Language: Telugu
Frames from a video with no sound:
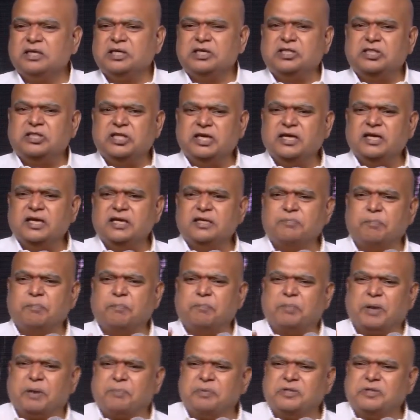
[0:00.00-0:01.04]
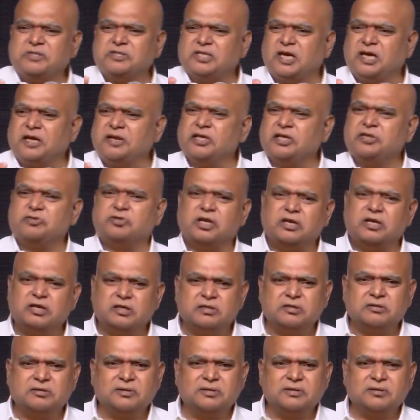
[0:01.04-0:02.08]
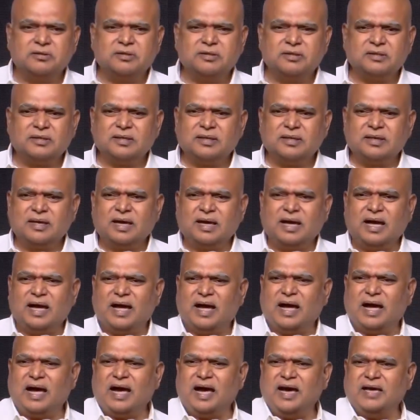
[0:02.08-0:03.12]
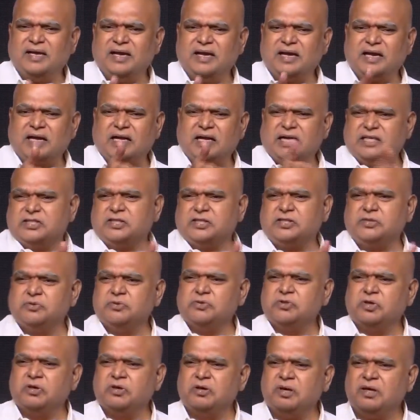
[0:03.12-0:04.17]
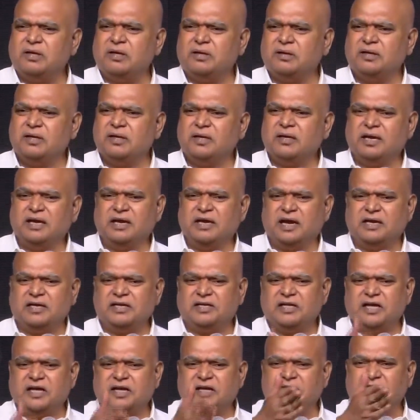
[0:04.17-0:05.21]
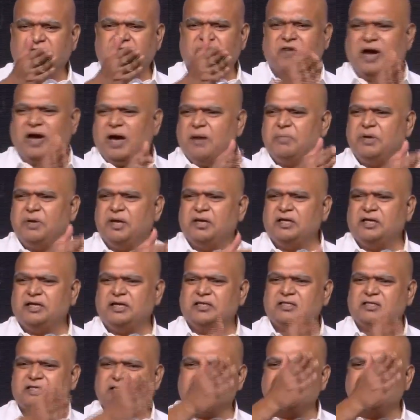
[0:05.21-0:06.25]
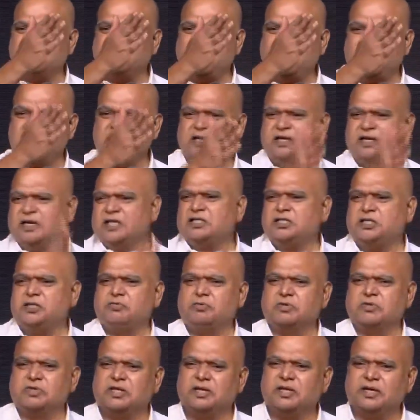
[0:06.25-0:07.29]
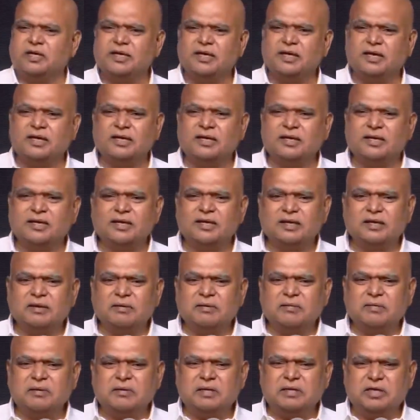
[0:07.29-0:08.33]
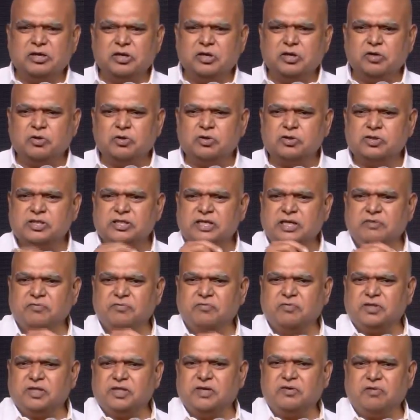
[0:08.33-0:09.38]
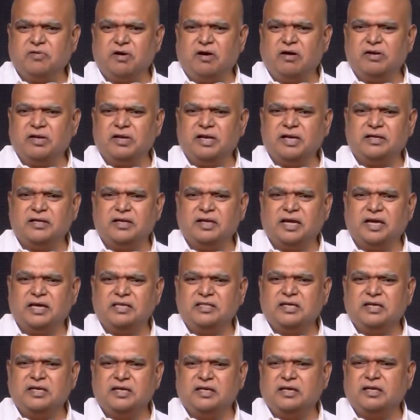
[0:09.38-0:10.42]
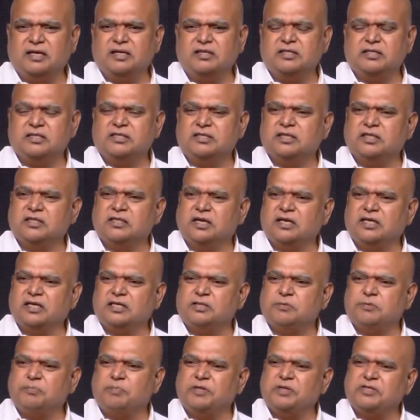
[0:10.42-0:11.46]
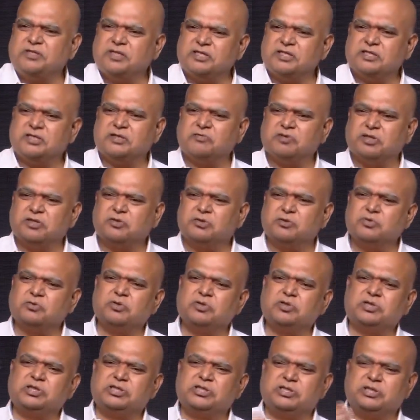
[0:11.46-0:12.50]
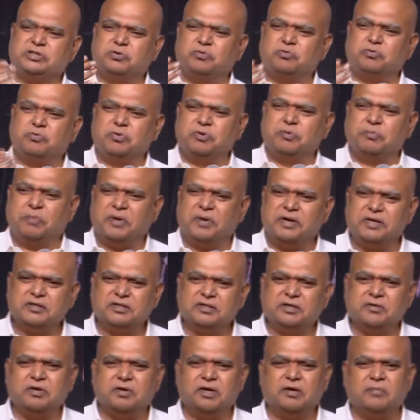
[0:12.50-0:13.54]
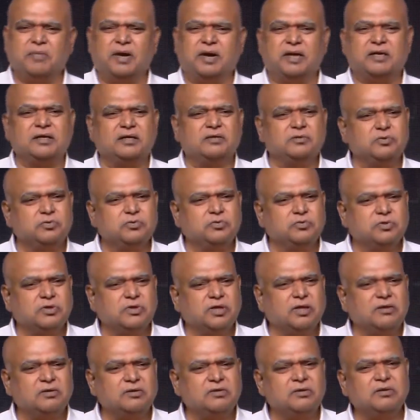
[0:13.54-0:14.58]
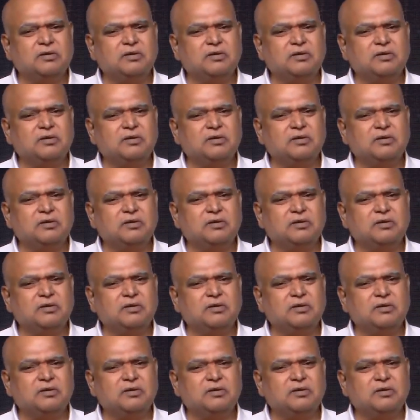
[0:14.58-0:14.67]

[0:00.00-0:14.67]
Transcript: ఇది ప్రపంచానికి తెలీదు ఆయన కష్టంతో ఎంటైర్ ఫ్యామిలీ సినిమా ఇండస్ట్రీ ఉంది ఈ రోజుకి ఉదయం ఆరు గంటల ఐదు గంటల నుంచి నిద్రలేసి పనిచేసే వ్యక్తి గురించి ఎవరు పడితే వాళ్ళు మాట్లాడుతూ ఉంటారు